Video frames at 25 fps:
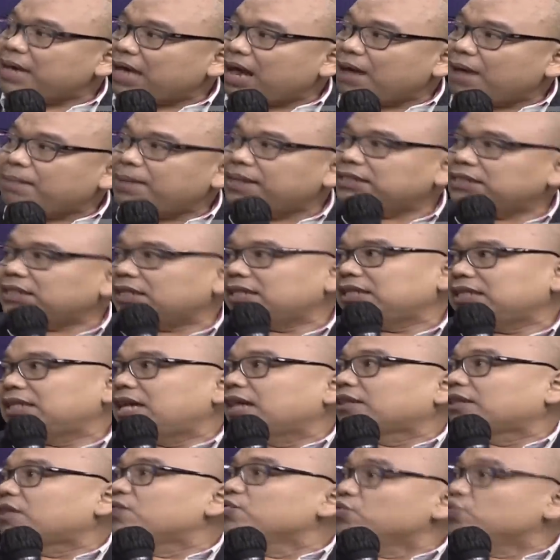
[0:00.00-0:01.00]
kapan saya
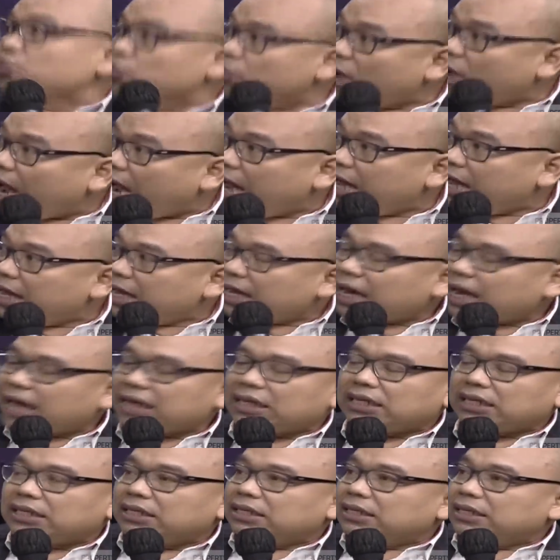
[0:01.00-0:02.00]
tidak tahu ya. juga. Tadi
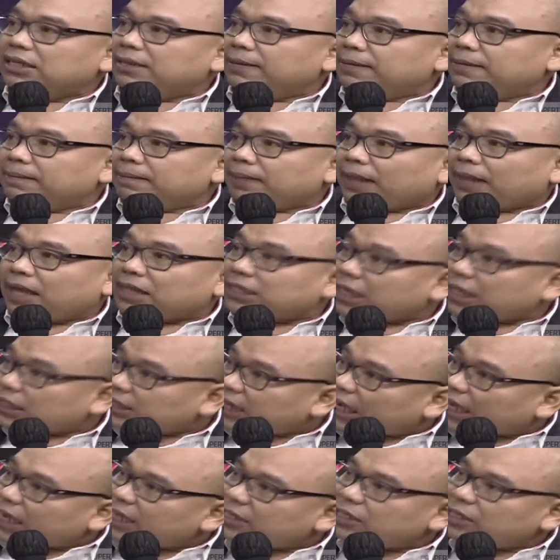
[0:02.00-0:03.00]
Karena, Pak kan saya
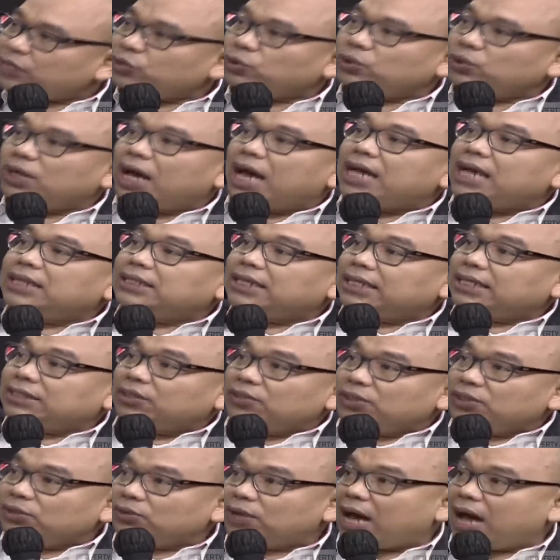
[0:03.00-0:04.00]
sejak kecil sudah Al
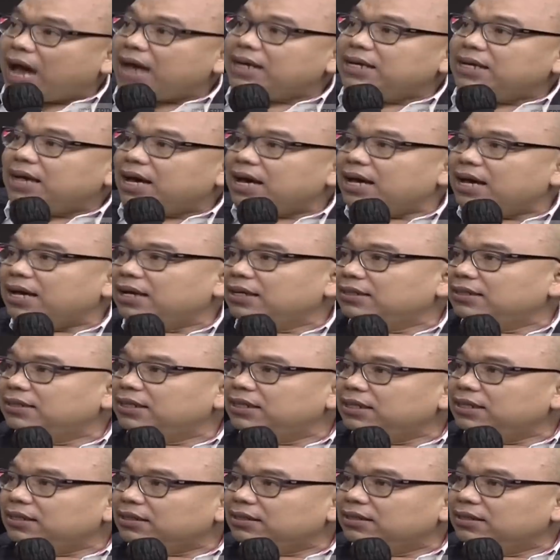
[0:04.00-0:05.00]
Zaitun ini sudah ada.
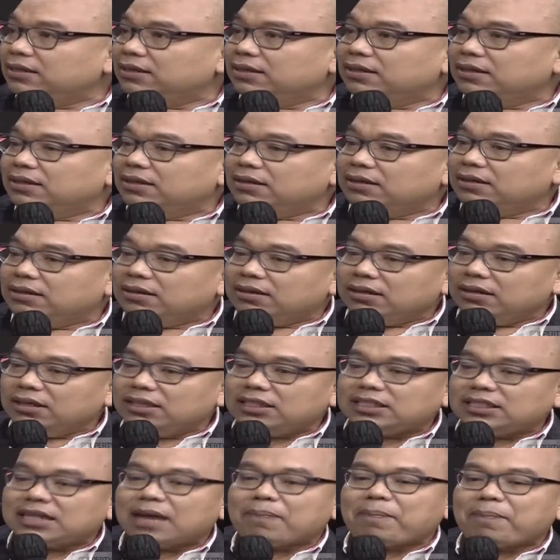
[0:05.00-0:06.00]
Jadi ini
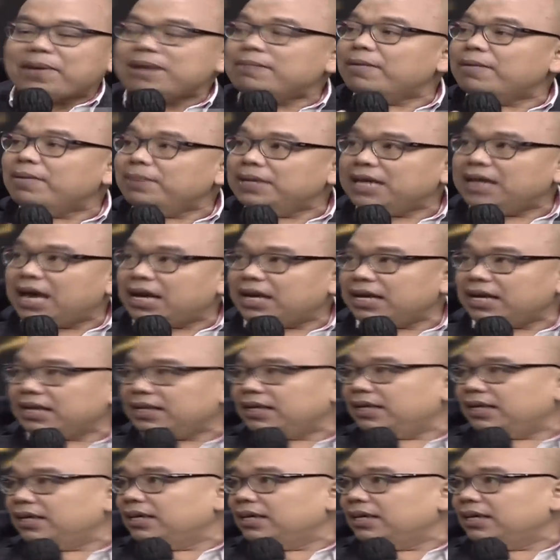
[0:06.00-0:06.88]
siapa yang memelihara ini?